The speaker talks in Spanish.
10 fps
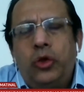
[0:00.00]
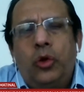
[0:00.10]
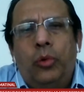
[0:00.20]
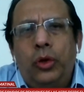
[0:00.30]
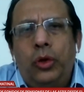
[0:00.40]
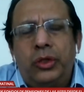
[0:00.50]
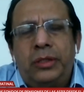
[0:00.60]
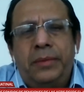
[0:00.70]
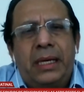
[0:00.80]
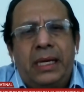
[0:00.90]
u otras
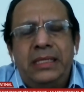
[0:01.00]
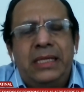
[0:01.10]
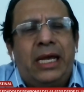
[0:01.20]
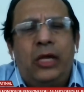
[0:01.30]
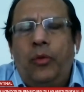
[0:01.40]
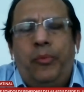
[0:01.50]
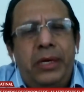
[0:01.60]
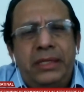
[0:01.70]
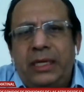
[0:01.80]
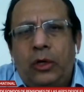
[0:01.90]
emergencias que no
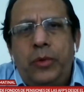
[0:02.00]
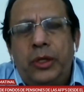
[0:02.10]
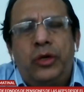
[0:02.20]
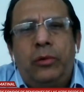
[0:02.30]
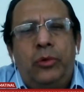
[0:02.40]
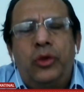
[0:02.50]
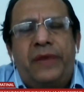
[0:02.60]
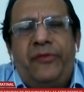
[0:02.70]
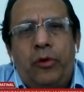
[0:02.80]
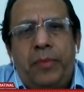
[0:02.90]
pueden ser cubiertas de ninguna
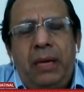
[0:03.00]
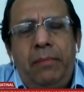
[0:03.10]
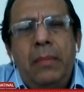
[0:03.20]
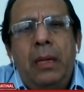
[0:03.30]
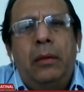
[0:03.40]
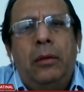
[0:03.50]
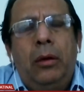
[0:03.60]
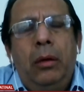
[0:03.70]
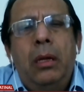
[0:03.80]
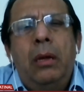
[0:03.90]
otra forma,
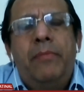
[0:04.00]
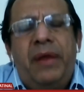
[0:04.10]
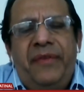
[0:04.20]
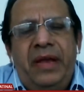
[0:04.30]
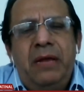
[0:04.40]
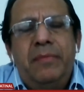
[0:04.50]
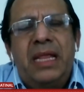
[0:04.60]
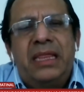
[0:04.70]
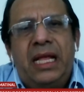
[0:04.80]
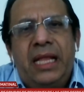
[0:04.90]
¿no? Preferir
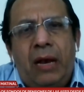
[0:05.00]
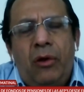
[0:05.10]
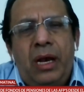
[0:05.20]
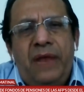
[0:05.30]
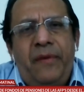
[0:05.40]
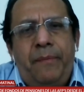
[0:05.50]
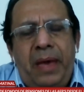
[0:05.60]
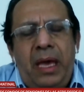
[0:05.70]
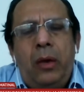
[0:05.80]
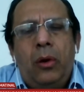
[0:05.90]
mantenerlo en el
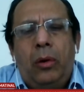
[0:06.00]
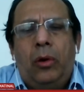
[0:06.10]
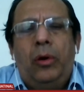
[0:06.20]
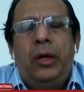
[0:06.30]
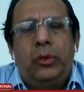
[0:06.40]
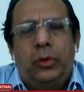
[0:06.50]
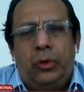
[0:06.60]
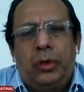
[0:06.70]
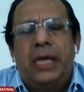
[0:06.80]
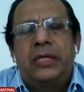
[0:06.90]
FP o en
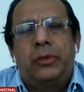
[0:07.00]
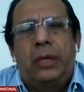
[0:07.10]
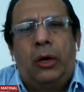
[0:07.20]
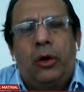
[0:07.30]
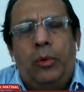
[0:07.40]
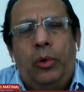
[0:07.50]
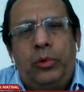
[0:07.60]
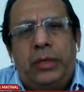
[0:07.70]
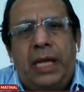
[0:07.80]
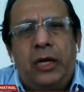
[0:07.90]
todo caso en ahorro
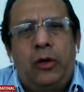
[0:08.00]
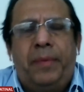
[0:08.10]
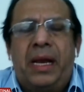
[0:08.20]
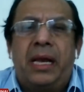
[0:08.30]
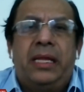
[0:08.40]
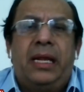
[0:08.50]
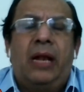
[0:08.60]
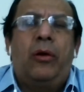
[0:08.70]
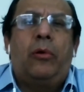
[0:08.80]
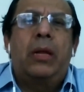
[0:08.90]
voluntario para
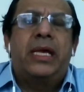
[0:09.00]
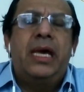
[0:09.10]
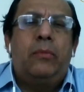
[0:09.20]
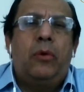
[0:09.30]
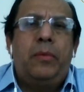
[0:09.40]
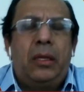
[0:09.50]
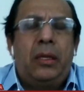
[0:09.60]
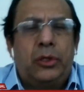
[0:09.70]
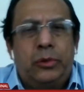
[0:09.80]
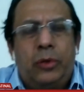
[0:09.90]
retirarlo en cualquier
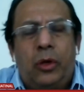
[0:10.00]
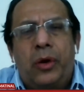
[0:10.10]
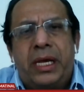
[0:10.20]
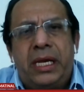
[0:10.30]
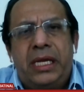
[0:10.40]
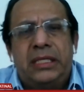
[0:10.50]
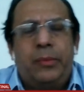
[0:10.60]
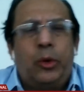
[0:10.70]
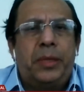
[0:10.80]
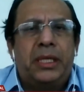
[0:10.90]
momento si uno lo requiriese,
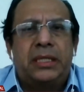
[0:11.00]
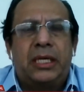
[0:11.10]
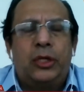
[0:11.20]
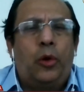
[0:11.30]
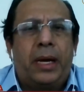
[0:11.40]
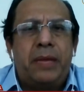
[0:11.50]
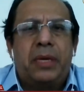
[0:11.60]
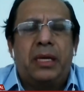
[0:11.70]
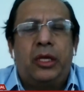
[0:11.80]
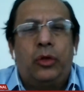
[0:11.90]
pero mientras tanto lo van a
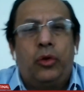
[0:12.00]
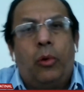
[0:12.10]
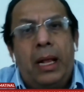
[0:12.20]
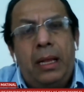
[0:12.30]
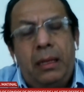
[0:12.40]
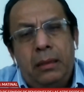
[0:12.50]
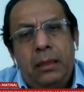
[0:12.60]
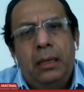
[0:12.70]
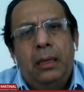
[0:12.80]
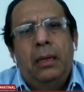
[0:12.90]
invertirlo igual,
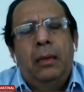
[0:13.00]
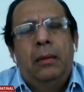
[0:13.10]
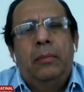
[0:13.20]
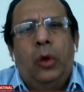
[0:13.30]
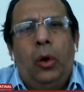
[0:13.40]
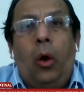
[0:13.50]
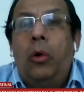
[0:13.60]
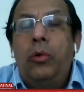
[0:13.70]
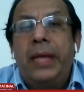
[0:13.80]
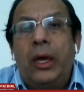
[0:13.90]
¿no?
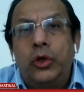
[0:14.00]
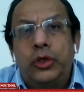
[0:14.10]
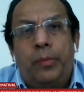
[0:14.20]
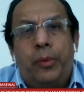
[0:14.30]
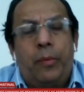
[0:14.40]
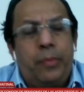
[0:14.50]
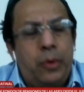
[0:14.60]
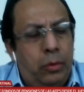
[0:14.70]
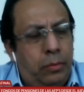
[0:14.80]
O un negocio propio.